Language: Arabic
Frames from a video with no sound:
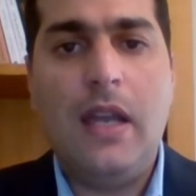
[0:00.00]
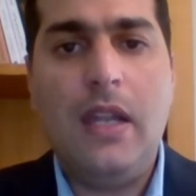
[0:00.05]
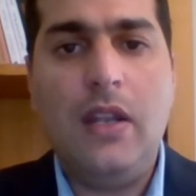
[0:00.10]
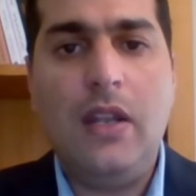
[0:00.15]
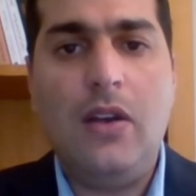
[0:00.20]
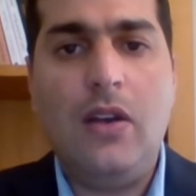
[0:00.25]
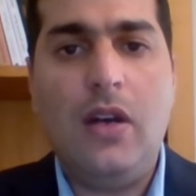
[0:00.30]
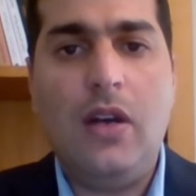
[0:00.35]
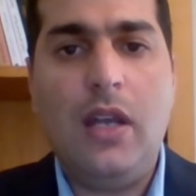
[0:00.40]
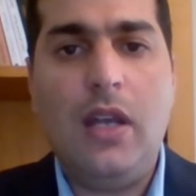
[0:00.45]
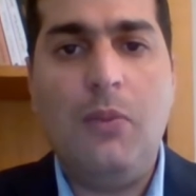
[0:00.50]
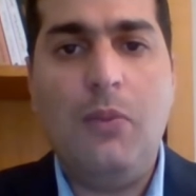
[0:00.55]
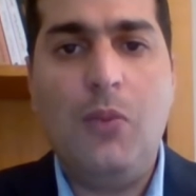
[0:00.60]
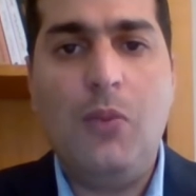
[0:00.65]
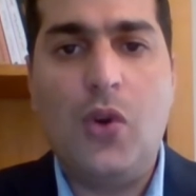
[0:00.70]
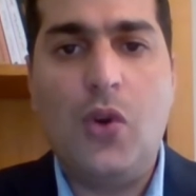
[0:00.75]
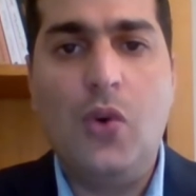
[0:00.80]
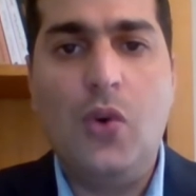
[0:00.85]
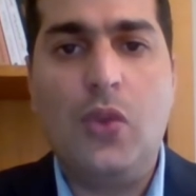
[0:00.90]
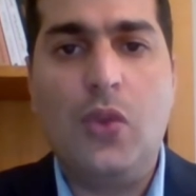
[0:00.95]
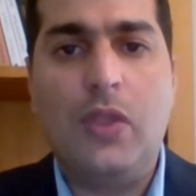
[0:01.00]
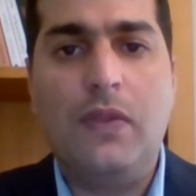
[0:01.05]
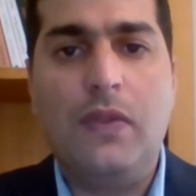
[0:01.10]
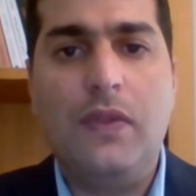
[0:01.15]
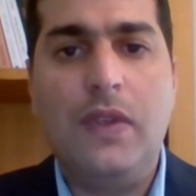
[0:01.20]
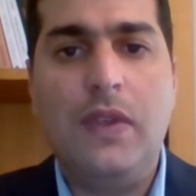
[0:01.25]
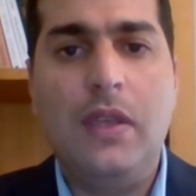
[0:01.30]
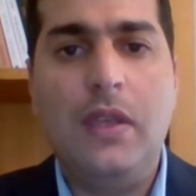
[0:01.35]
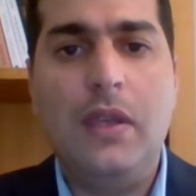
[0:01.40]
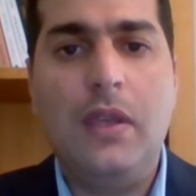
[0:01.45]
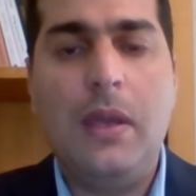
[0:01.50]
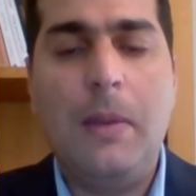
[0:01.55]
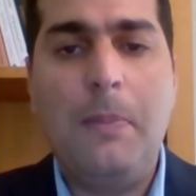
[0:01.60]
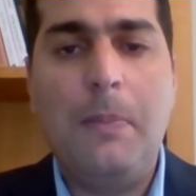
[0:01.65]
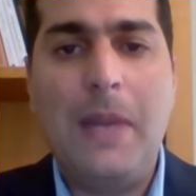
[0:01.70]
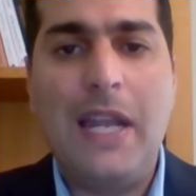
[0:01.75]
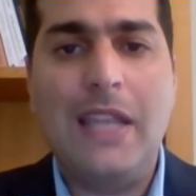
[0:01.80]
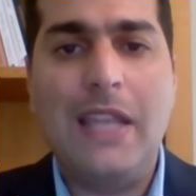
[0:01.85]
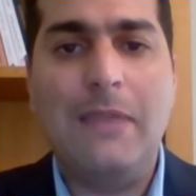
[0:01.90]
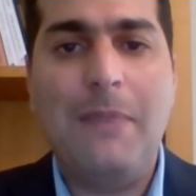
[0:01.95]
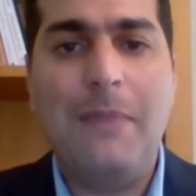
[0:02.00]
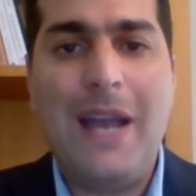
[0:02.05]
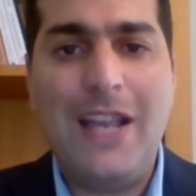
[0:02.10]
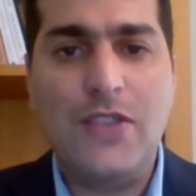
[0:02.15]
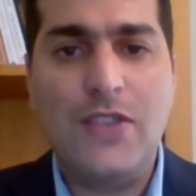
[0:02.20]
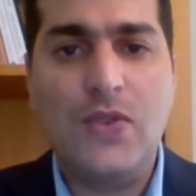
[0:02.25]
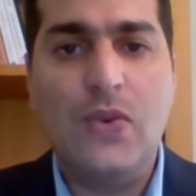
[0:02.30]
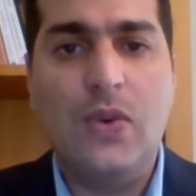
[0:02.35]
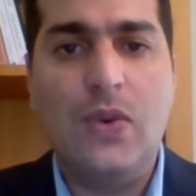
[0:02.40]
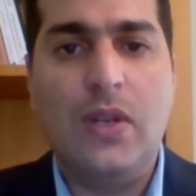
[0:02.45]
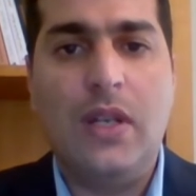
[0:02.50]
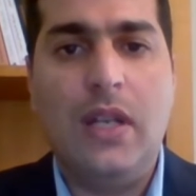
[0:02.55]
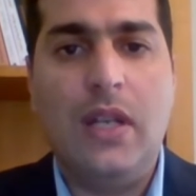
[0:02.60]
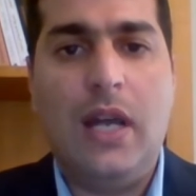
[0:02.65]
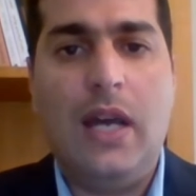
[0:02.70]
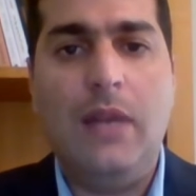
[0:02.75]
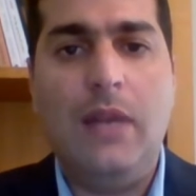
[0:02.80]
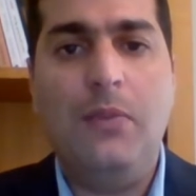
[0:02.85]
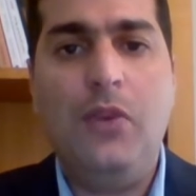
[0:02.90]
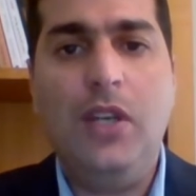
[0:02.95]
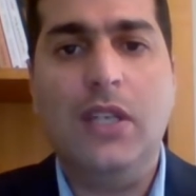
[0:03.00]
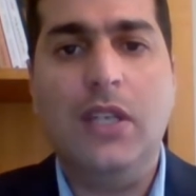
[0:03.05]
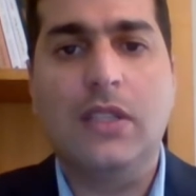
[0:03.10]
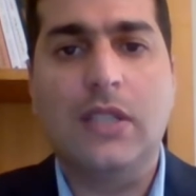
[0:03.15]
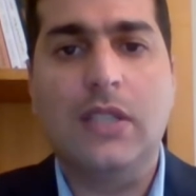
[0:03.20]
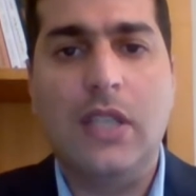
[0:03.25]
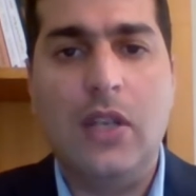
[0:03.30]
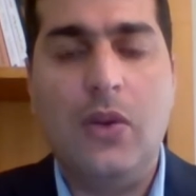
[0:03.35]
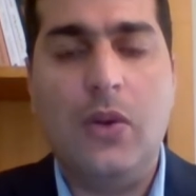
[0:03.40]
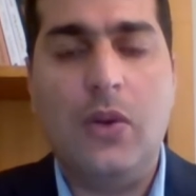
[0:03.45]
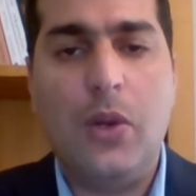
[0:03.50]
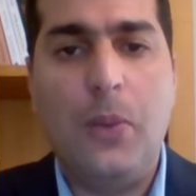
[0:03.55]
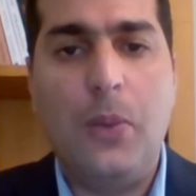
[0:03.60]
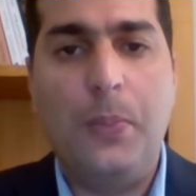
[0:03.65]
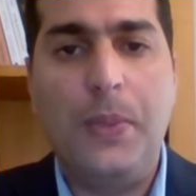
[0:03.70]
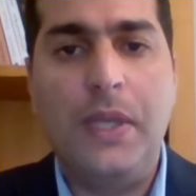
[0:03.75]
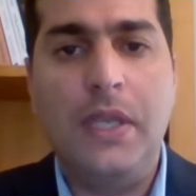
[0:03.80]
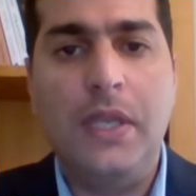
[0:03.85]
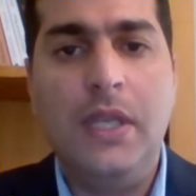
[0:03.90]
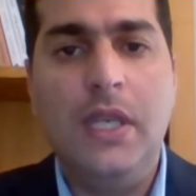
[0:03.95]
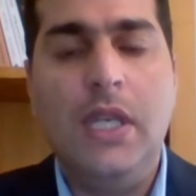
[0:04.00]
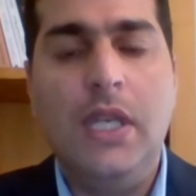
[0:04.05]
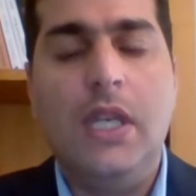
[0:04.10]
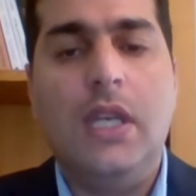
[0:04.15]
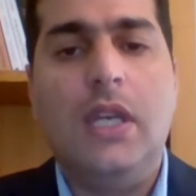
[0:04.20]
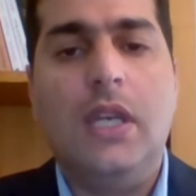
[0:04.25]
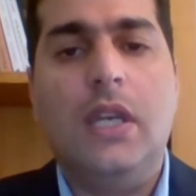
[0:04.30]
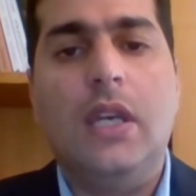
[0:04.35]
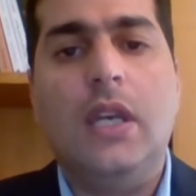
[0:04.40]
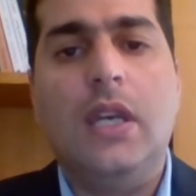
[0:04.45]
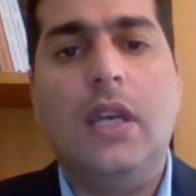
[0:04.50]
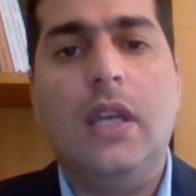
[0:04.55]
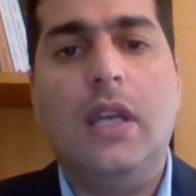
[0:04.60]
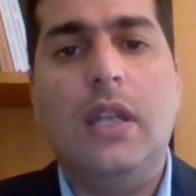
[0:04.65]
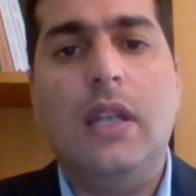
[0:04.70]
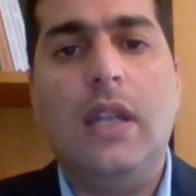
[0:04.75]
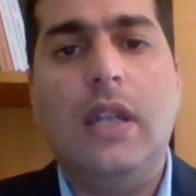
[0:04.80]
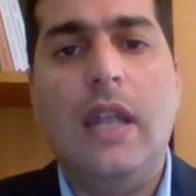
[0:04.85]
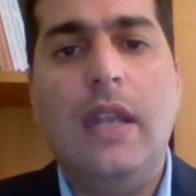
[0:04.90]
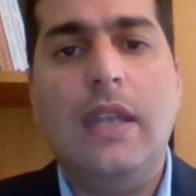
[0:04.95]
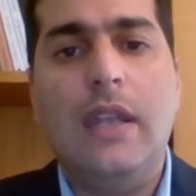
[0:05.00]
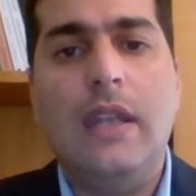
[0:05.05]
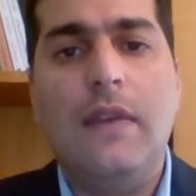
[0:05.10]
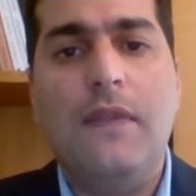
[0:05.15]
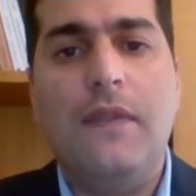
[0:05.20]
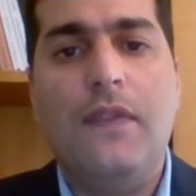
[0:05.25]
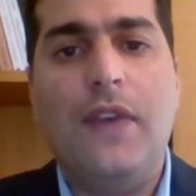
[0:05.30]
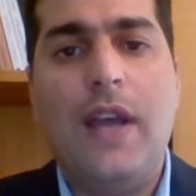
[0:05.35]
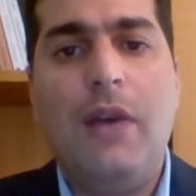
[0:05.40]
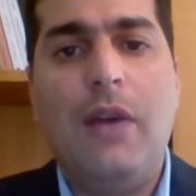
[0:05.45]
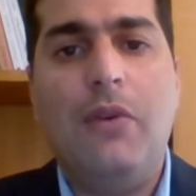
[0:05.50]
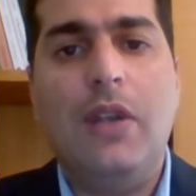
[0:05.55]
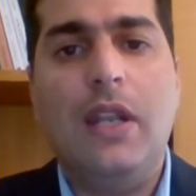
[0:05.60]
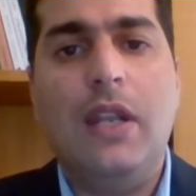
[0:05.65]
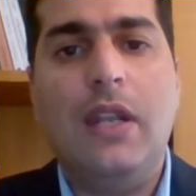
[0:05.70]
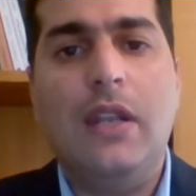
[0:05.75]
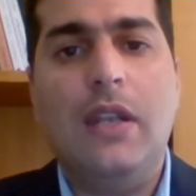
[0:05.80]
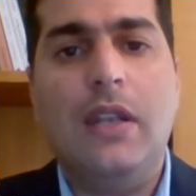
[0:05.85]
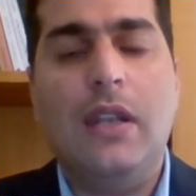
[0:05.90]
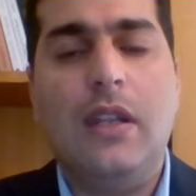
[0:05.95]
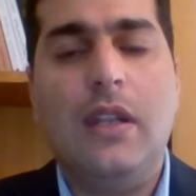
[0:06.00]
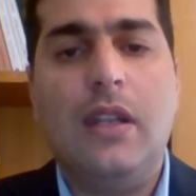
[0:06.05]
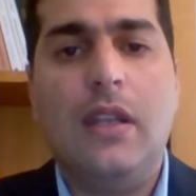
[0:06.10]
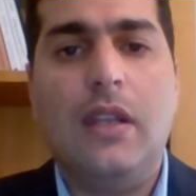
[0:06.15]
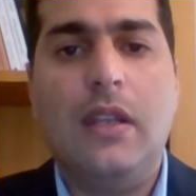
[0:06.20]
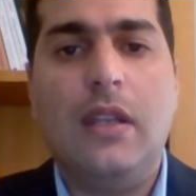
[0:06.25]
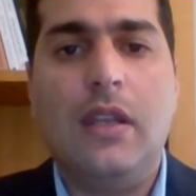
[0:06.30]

ان المكوث في بلد معزول عن محيطه الاوروبي آه، لن ينفع ولن آه،